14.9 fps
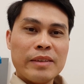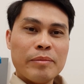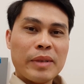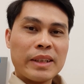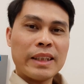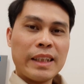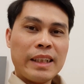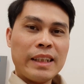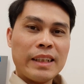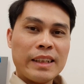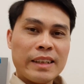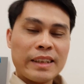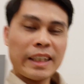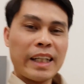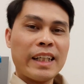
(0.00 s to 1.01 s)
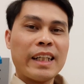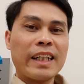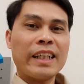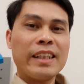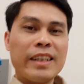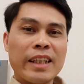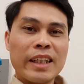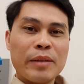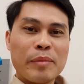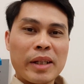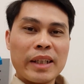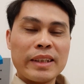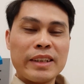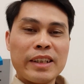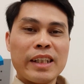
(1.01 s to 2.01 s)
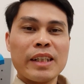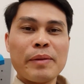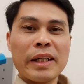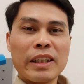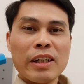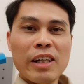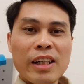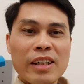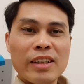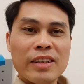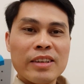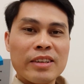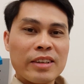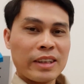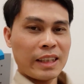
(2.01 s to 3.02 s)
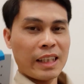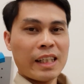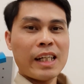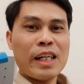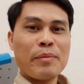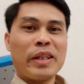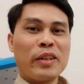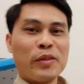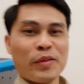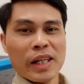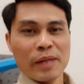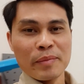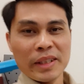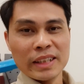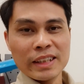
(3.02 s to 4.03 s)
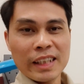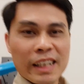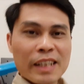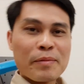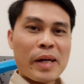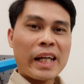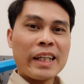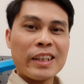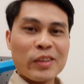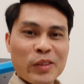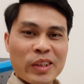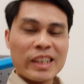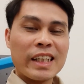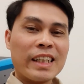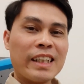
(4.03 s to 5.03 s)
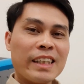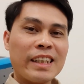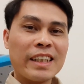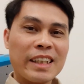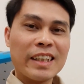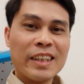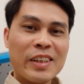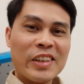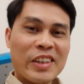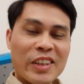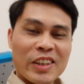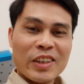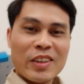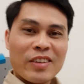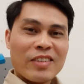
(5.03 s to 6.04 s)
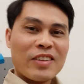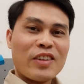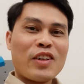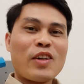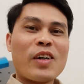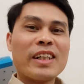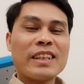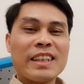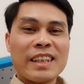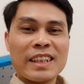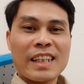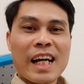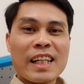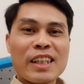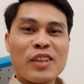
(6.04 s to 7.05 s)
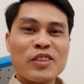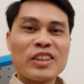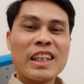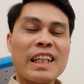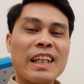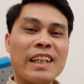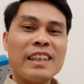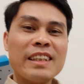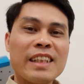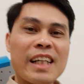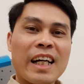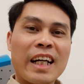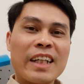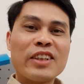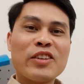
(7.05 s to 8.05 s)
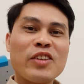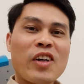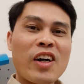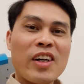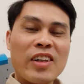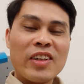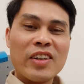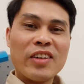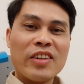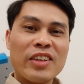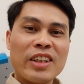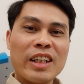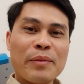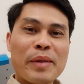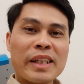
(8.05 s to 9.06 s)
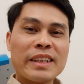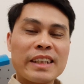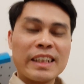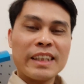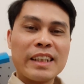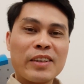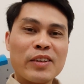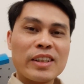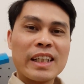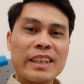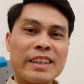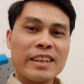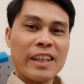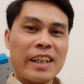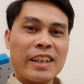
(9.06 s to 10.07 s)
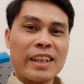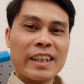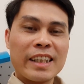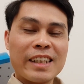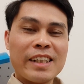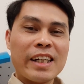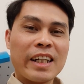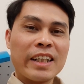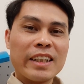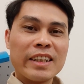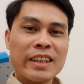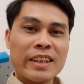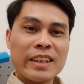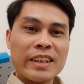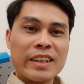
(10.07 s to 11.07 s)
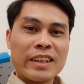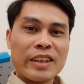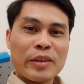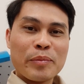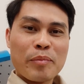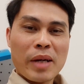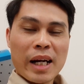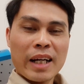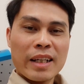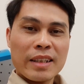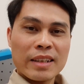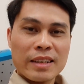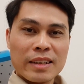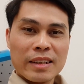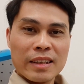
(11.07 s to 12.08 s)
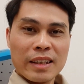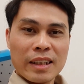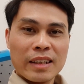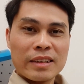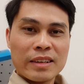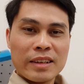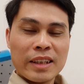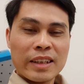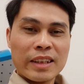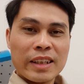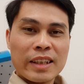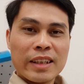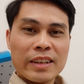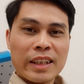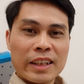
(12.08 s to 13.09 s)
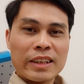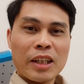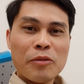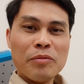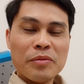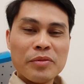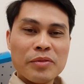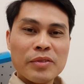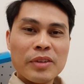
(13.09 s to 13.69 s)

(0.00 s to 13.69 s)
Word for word: bác sĩ sẽ là cái người mà chữa cái bệnh đó. Thì ở đây mình cũng vậy, mình chữa cái máy. Tuy nhiên thì nó có cái sự khác nhau rất lớn ở cái chỗ đó. Bác sĩ thì có thể sửa được cái người mà trên cái cơ thể sống.